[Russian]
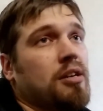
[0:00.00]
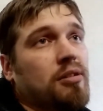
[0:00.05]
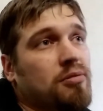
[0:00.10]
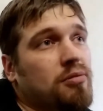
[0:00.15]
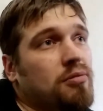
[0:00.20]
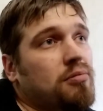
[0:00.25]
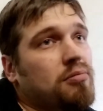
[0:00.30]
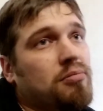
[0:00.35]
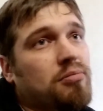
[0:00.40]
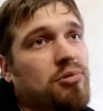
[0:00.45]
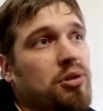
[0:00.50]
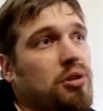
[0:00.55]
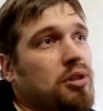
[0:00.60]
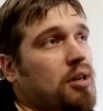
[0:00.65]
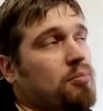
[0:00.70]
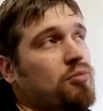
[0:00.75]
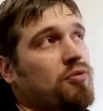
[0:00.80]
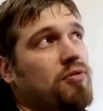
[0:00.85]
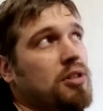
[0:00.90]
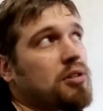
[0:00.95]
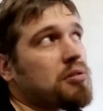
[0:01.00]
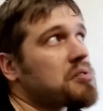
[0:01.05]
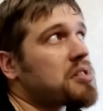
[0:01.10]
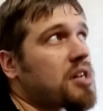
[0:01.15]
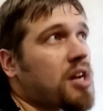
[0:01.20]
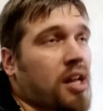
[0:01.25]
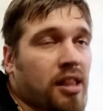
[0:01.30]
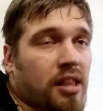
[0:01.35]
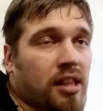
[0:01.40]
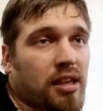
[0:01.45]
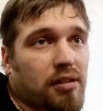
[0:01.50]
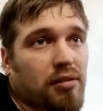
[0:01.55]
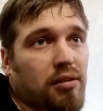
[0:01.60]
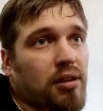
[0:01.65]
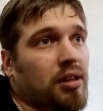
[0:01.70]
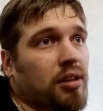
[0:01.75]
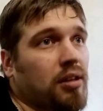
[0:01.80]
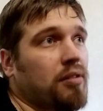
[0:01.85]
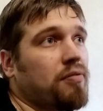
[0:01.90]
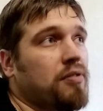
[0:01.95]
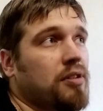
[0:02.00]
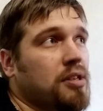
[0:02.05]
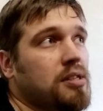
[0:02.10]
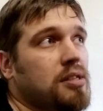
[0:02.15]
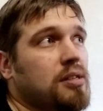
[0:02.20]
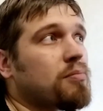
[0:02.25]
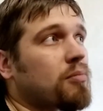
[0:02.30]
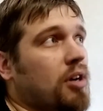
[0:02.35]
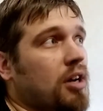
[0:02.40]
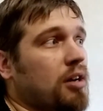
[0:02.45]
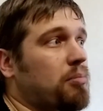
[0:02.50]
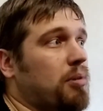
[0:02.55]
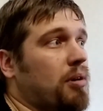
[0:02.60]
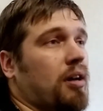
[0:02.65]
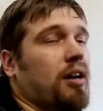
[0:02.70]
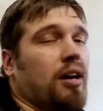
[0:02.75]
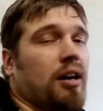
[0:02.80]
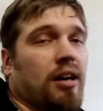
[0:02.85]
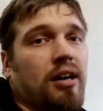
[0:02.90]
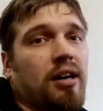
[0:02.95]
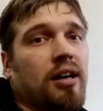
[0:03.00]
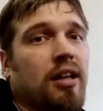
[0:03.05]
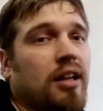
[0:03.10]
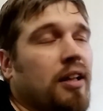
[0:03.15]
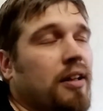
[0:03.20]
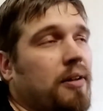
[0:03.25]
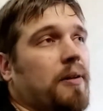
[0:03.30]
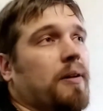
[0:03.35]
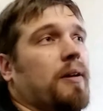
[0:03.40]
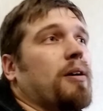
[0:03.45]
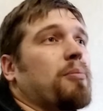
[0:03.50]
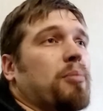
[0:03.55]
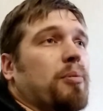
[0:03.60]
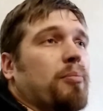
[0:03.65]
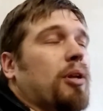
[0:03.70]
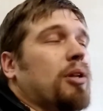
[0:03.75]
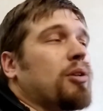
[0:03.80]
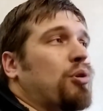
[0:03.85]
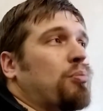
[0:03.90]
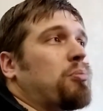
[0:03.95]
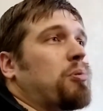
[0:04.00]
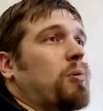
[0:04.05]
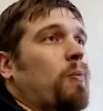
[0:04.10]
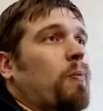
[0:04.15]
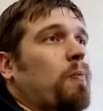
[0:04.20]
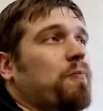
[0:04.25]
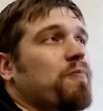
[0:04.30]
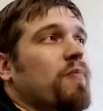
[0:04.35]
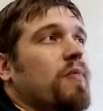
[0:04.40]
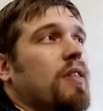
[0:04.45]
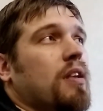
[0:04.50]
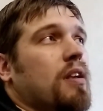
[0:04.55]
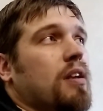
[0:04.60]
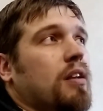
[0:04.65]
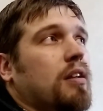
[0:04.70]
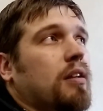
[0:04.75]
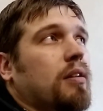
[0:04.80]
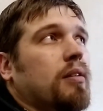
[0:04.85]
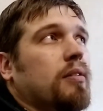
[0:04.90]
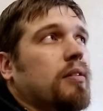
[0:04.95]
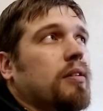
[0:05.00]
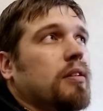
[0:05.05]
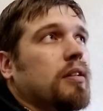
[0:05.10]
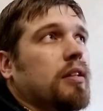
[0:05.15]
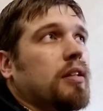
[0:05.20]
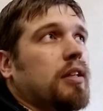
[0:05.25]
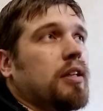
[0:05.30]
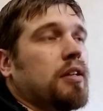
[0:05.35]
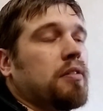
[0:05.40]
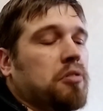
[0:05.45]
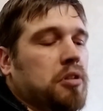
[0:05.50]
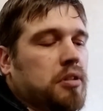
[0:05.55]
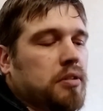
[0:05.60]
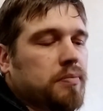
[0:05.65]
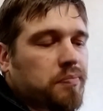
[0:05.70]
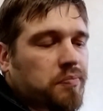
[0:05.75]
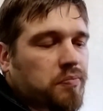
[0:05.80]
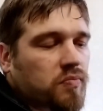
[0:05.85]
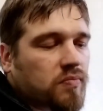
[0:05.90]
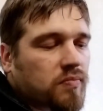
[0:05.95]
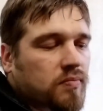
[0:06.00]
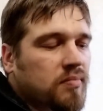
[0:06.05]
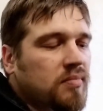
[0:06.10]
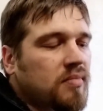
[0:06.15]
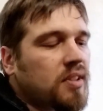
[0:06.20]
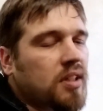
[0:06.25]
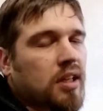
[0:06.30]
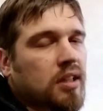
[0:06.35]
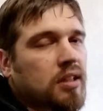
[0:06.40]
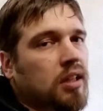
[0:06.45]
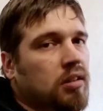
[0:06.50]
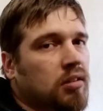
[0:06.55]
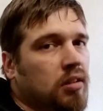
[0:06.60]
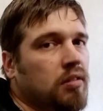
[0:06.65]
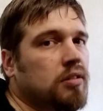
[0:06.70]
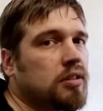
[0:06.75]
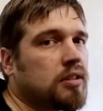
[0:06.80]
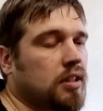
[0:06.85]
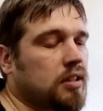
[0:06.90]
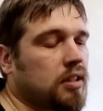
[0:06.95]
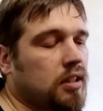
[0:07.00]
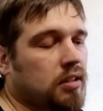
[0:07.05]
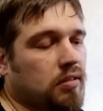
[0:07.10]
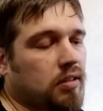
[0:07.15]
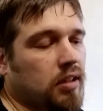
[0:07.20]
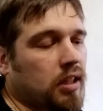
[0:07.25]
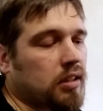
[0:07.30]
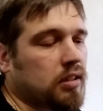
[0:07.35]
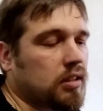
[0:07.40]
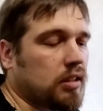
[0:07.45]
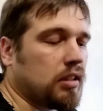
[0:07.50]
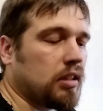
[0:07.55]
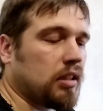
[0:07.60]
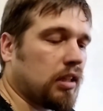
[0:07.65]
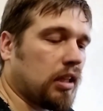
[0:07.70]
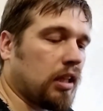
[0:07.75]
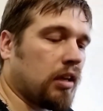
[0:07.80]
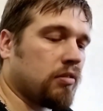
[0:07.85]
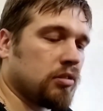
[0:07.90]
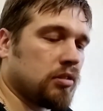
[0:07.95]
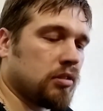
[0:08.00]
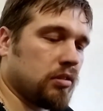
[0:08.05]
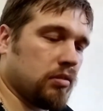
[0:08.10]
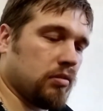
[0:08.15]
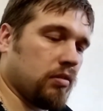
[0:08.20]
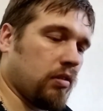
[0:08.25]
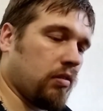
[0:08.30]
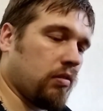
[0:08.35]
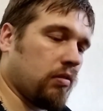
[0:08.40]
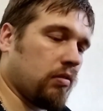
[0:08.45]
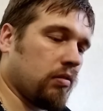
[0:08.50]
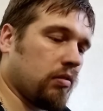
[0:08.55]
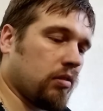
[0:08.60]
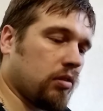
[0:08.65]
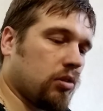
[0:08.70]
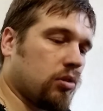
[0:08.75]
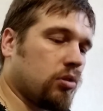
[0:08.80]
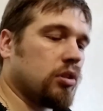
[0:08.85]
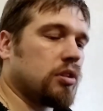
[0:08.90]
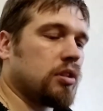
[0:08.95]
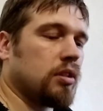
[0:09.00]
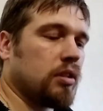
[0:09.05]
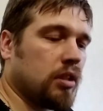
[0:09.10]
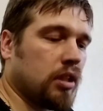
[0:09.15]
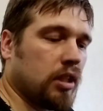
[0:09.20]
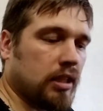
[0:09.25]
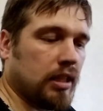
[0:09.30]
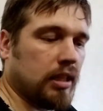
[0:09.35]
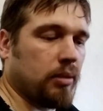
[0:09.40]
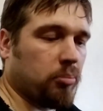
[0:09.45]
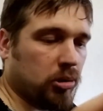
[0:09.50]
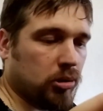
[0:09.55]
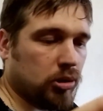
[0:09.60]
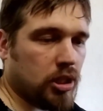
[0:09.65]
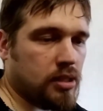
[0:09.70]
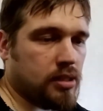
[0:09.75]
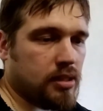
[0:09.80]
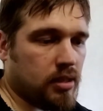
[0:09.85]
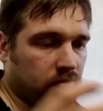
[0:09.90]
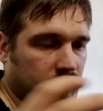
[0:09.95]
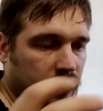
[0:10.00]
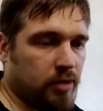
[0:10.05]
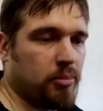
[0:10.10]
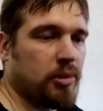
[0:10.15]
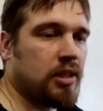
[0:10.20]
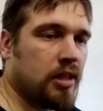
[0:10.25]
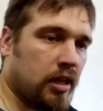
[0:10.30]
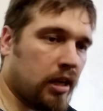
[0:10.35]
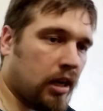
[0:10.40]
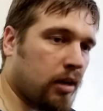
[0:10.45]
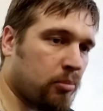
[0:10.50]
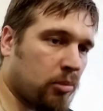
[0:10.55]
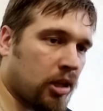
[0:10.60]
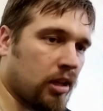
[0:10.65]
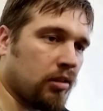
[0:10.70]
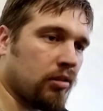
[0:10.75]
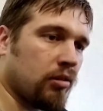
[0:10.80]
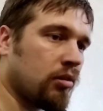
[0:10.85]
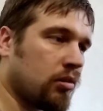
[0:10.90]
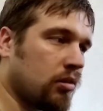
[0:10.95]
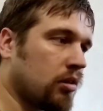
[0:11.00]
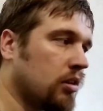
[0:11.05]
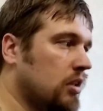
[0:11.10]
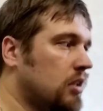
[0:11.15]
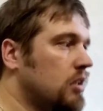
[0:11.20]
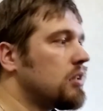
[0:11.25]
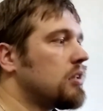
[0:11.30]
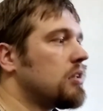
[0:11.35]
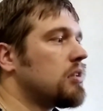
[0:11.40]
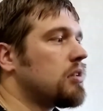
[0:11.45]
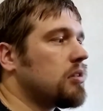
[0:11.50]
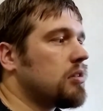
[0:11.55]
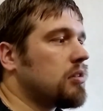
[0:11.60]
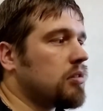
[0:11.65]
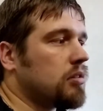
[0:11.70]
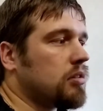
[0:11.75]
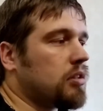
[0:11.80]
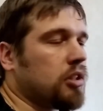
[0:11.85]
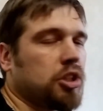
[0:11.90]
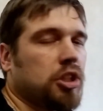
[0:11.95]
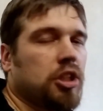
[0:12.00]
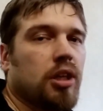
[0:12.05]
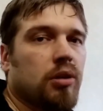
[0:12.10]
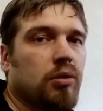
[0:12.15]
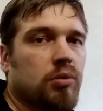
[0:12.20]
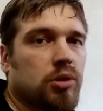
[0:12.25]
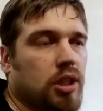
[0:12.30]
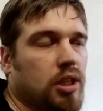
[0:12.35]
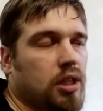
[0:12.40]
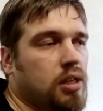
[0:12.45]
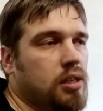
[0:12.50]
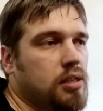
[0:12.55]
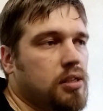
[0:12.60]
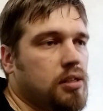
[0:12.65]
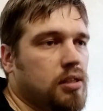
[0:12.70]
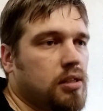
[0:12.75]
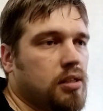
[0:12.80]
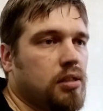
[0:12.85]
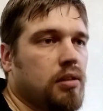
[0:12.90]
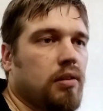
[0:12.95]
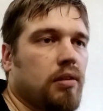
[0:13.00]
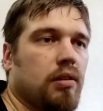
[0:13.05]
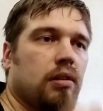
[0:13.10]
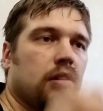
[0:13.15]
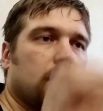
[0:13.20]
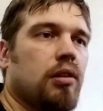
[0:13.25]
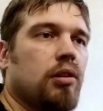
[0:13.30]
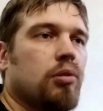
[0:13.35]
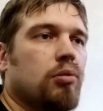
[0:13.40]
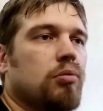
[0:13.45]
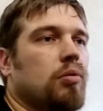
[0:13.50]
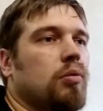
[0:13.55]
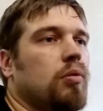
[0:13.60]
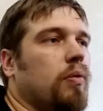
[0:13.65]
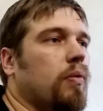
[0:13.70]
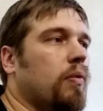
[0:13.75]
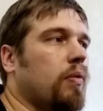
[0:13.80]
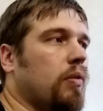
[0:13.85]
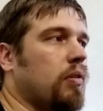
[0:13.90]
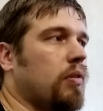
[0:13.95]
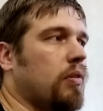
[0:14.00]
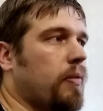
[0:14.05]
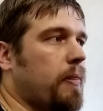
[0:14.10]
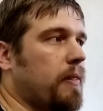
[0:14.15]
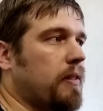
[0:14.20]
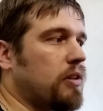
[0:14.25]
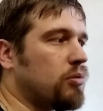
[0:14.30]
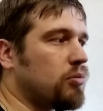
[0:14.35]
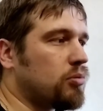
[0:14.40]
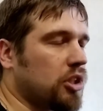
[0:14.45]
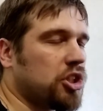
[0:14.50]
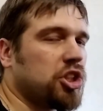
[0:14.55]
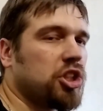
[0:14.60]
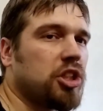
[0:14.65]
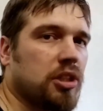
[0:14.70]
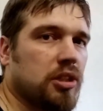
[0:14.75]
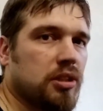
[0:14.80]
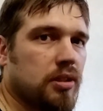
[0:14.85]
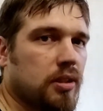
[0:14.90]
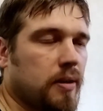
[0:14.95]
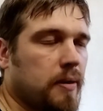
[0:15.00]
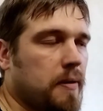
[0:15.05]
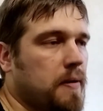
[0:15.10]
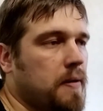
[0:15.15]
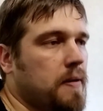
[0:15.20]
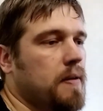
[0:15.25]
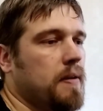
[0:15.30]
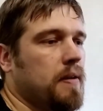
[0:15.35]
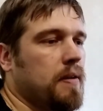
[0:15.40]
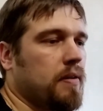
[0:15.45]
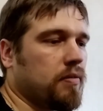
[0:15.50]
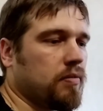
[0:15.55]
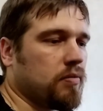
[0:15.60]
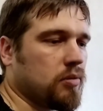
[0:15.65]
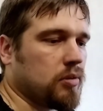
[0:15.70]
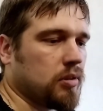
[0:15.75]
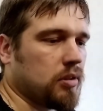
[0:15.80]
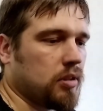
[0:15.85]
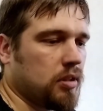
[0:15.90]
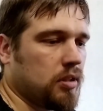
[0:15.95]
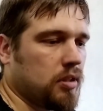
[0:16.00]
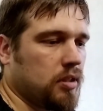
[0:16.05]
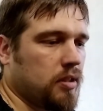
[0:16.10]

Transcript: Ну, что-то там увидел странное, и фиг с ним, как бы, ха-ха, как бы малой был, и вот отталкиваясь от этого, я вот, хоть и это, и получается, временные рамки, но точнее уже не, не, не уточнить. Вот.